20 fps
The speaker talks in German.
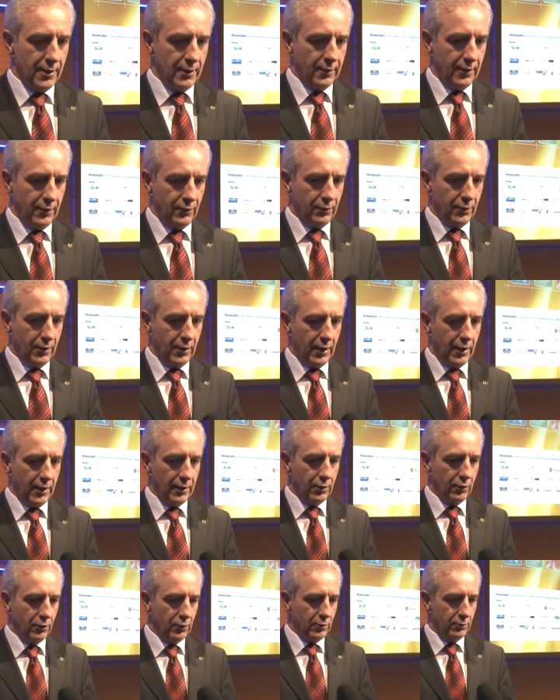dass wir
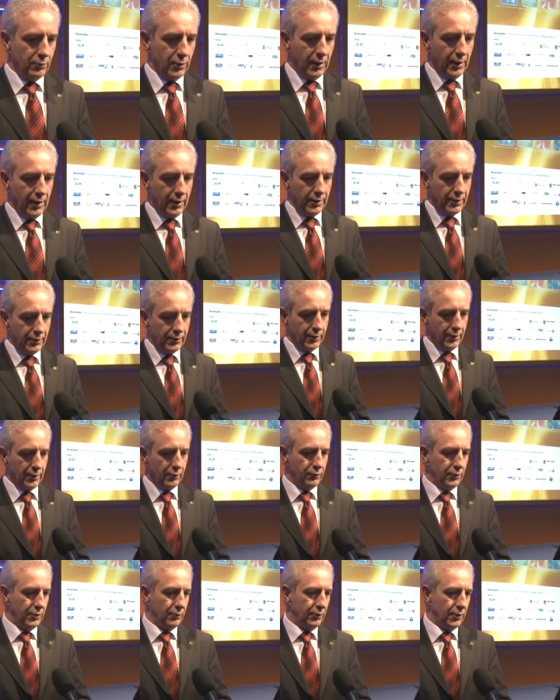gerade auch im Bereich,
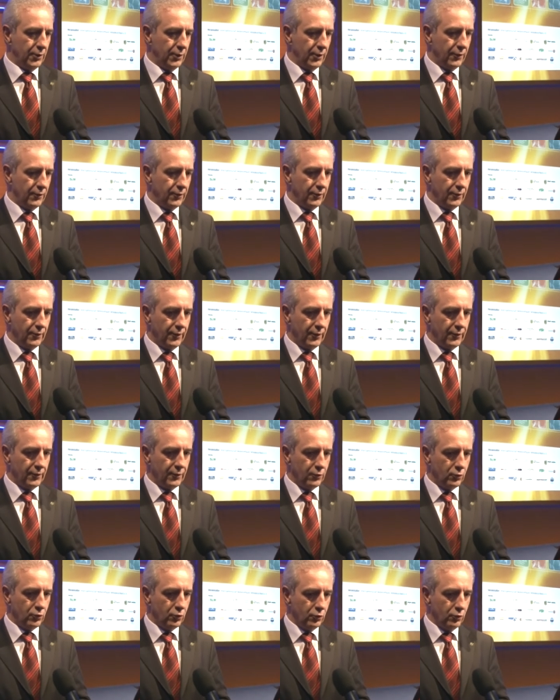äh, wie wir das in
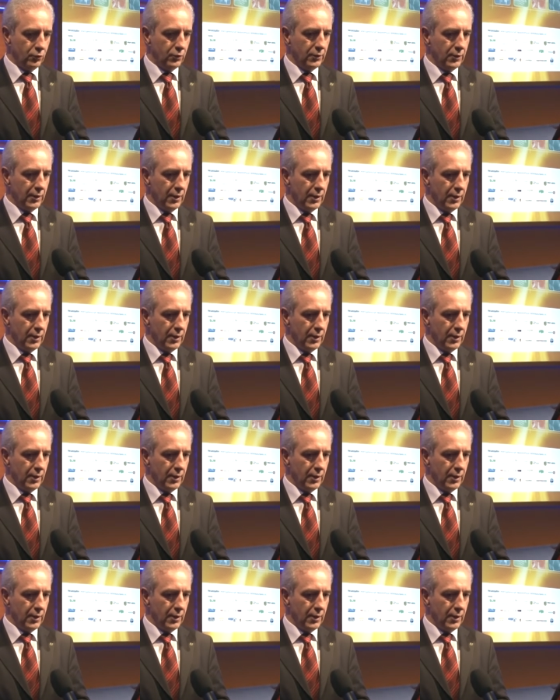Sachsen tun,